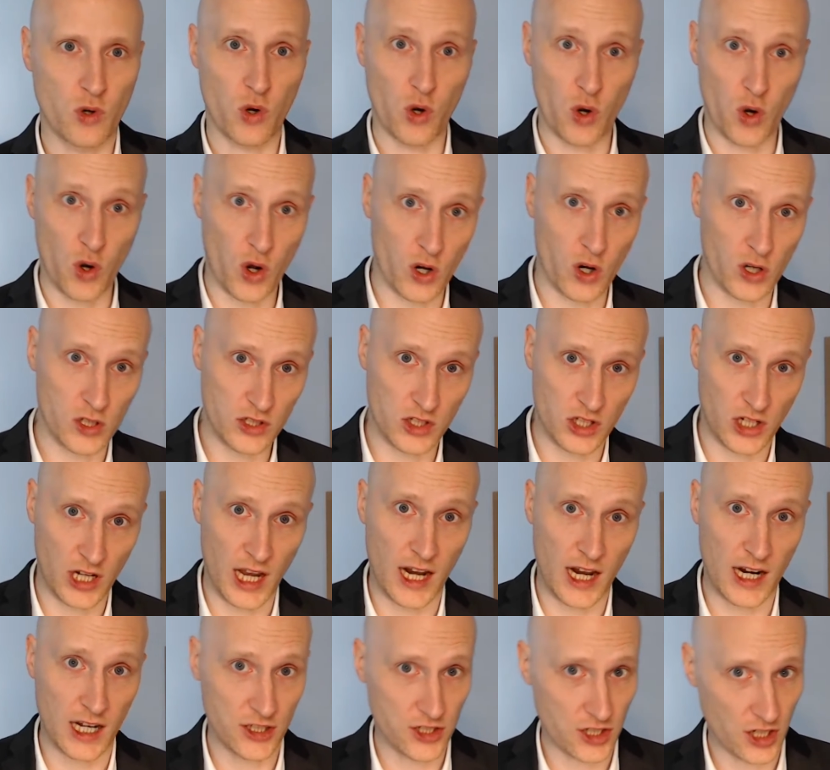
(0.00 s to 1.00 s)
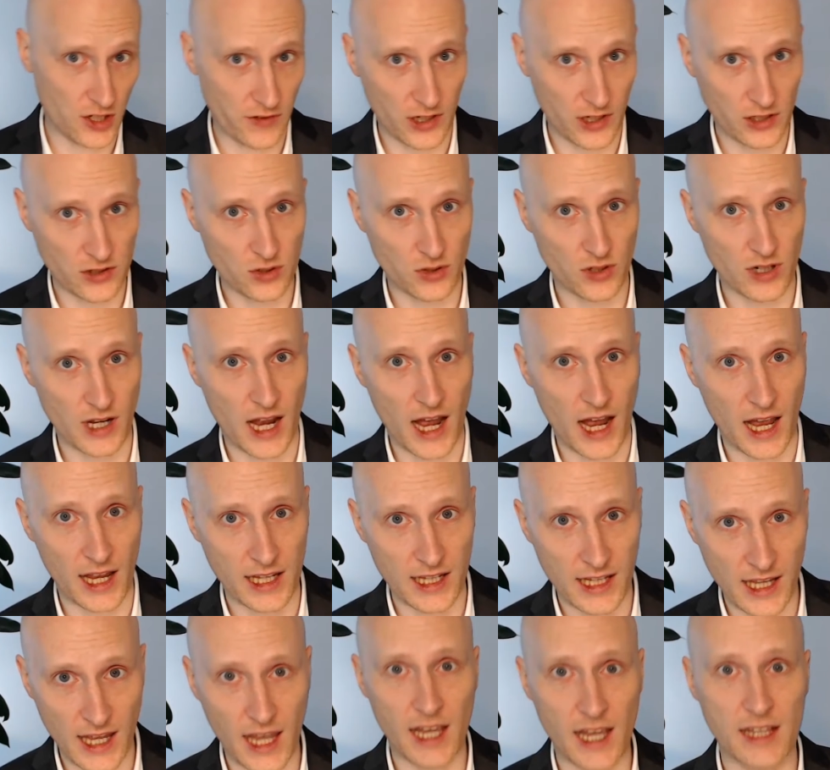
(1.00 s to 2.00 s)
oltre alla certificazione
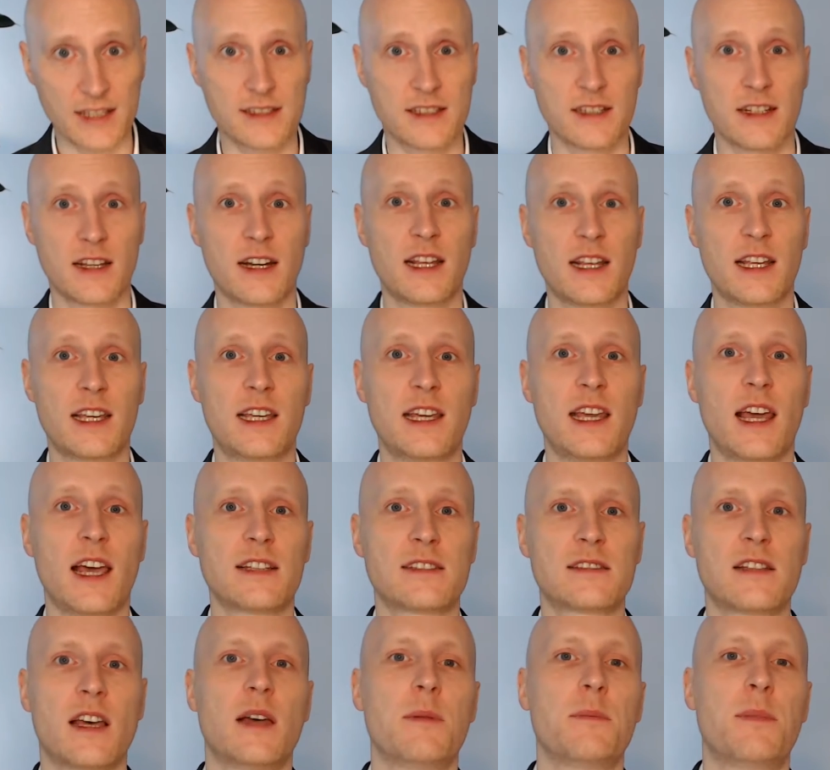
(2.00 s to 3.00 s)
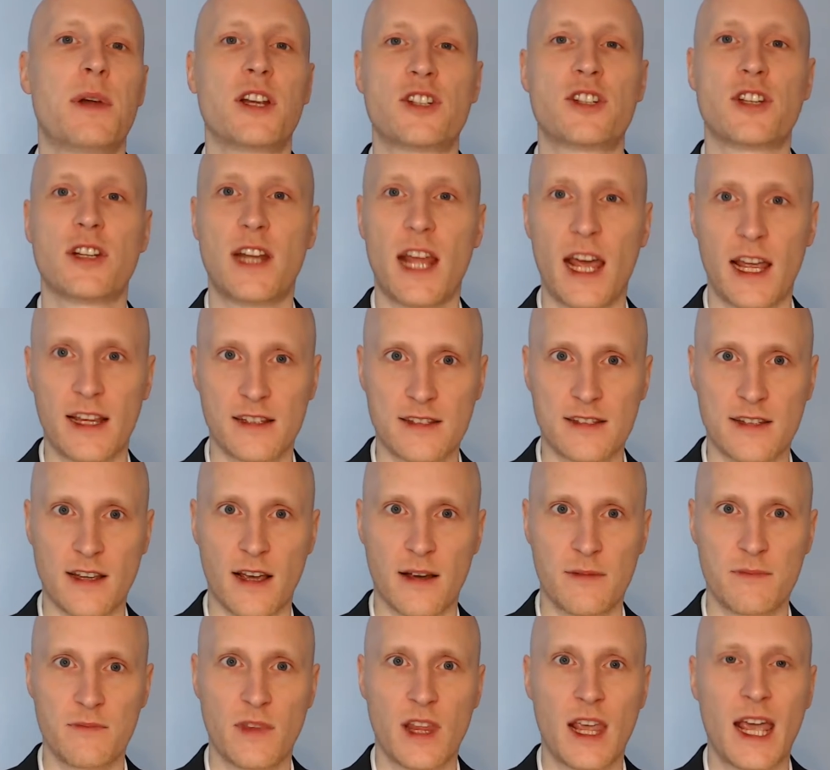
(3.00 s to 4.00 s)
AIS richiesta in
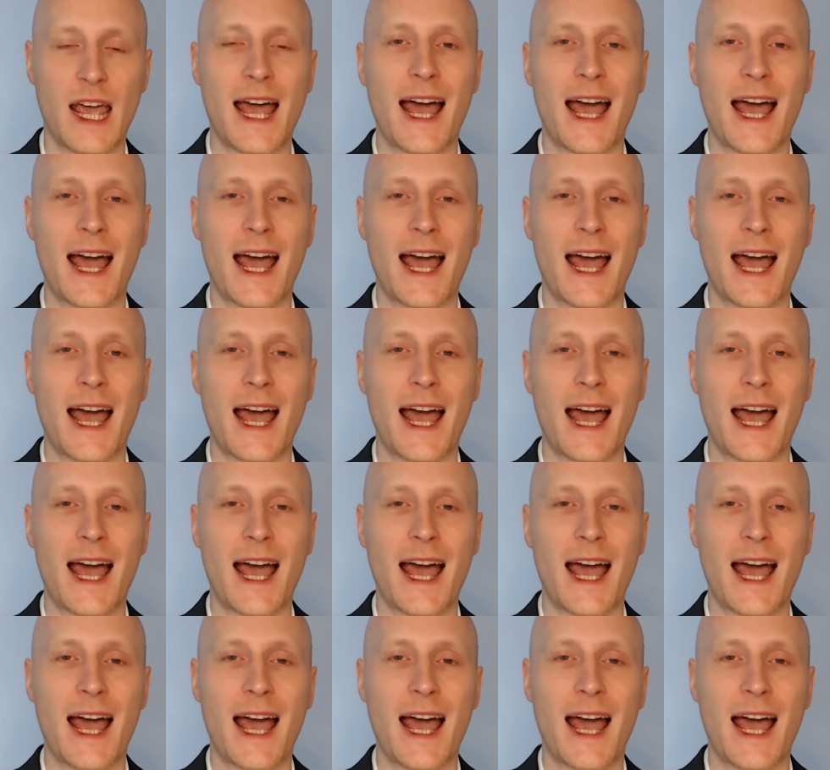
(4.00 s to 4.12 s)
precedenza,